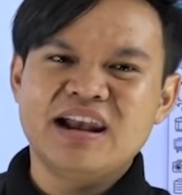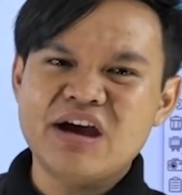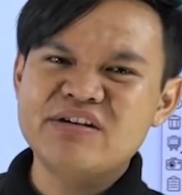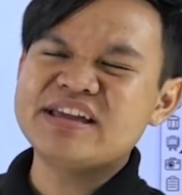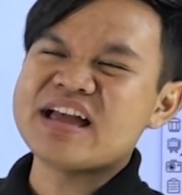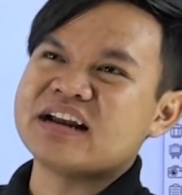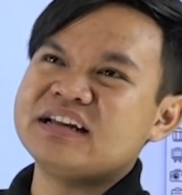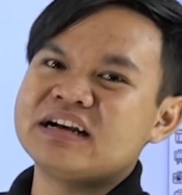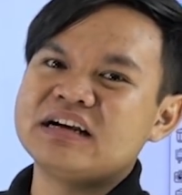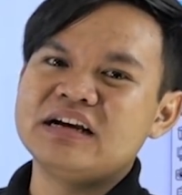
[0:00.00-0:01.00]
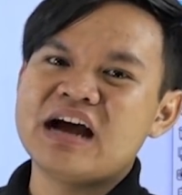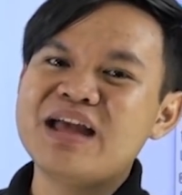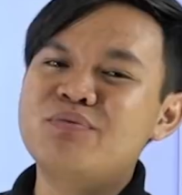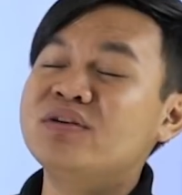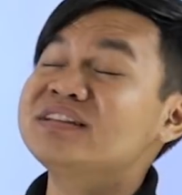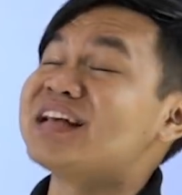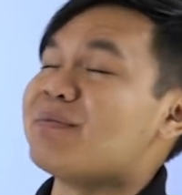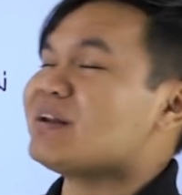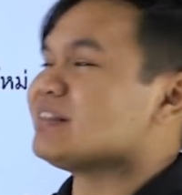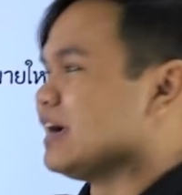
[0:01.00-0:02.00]
แล้วอีกอย่างหนึ่งคือไอ้พวกที่สา
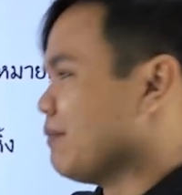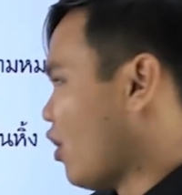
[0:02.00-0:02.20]
มารถเติม